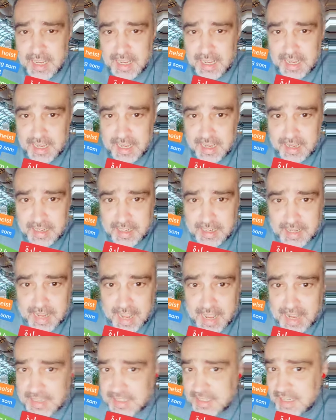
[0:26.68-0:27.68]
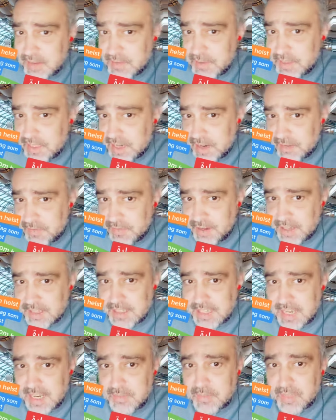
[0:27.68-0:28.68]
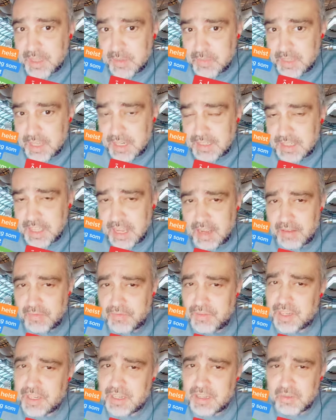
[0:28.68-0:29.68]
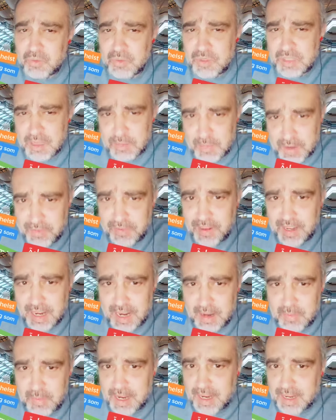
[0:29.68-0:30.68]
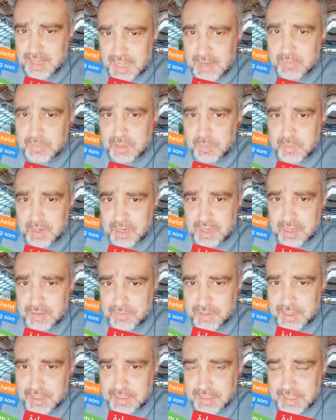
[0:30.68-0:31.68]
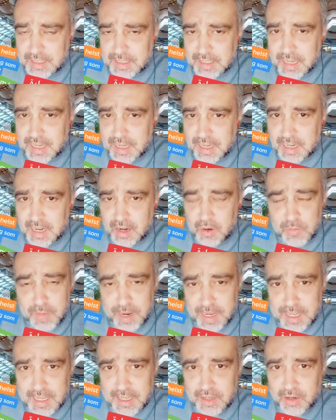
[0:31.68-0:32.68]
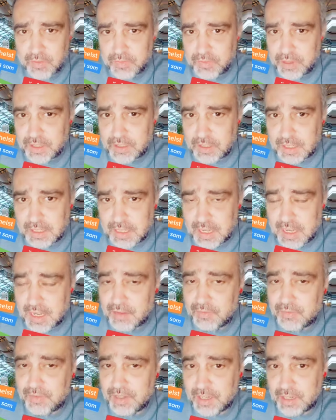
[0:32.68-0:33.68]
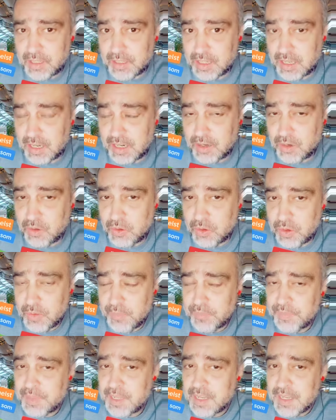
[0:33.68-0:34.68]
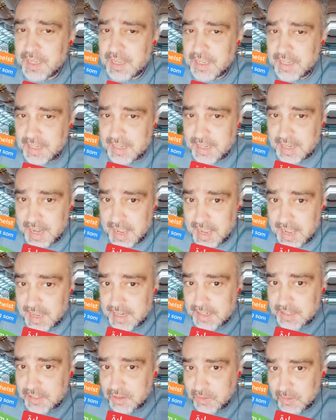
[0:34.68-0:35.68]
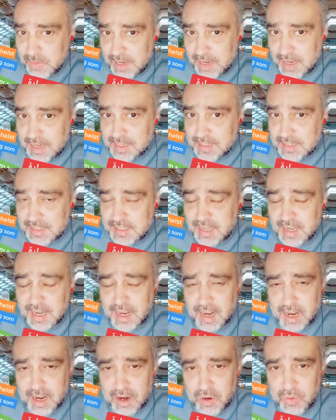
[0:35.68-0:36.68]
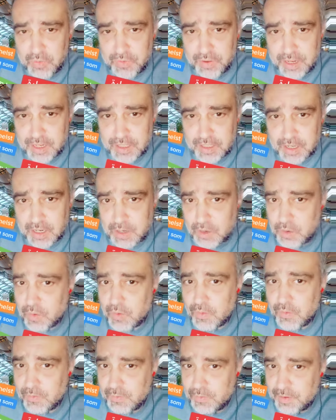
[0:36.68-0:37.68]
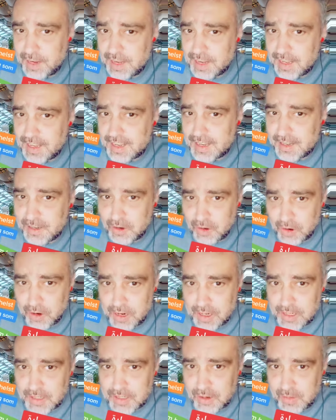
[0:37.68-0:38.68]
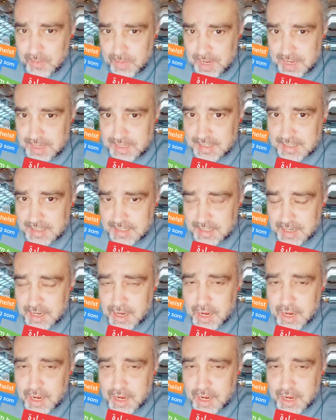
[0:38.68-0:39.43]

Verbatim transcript: آه، نارس كيف يترفس امتى بنلتقى فيك وانت ما فرقه معك امتى ما كان فيك تلتقى او باي يوم فيك تلتقى فيك تقول له نار سوم هيلست او فيك تقول له فيلكن دوغ سوم هيلست